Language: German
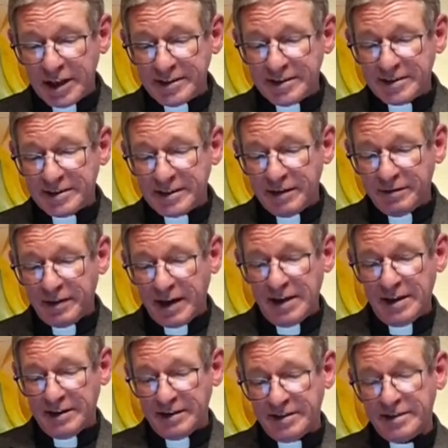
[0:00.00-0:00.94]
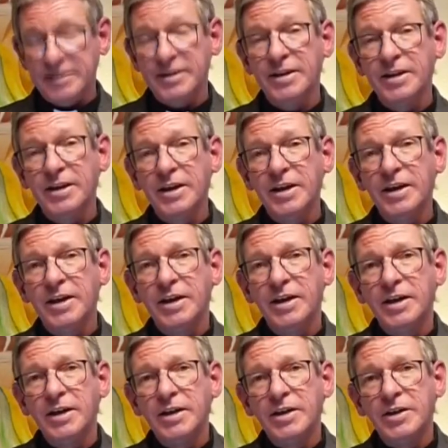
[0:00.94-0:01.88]
Geschlechts der Fall ist.
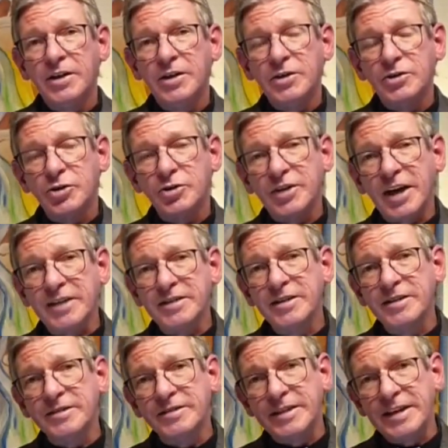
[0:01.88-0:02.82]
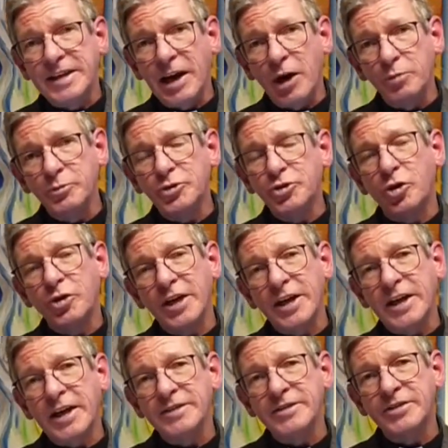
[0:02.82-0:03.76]
So sagte es die
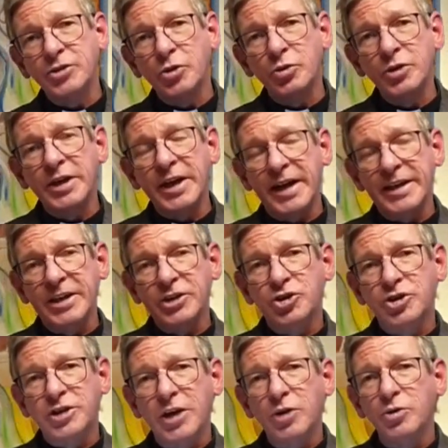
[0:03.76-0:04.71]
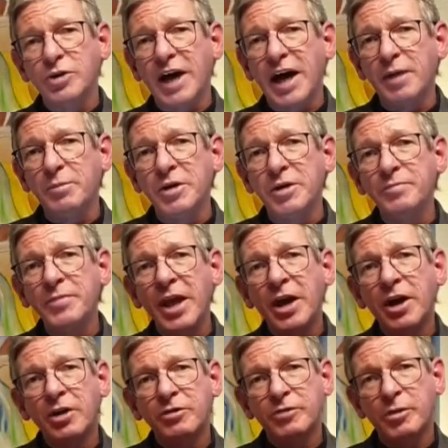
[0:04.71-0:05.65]
Glaubenskongregation in einer
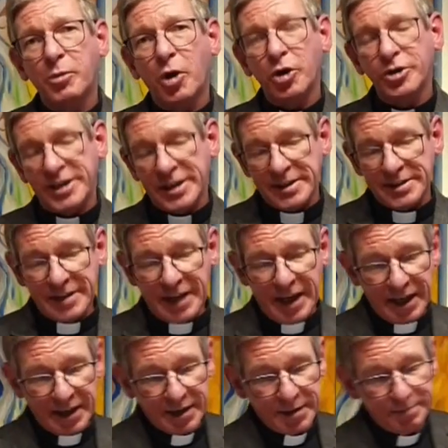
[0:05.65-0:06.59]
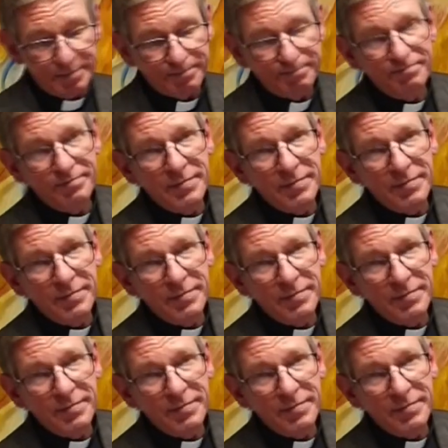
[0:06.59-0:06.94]
Stellungnahme vom heutigen Tag.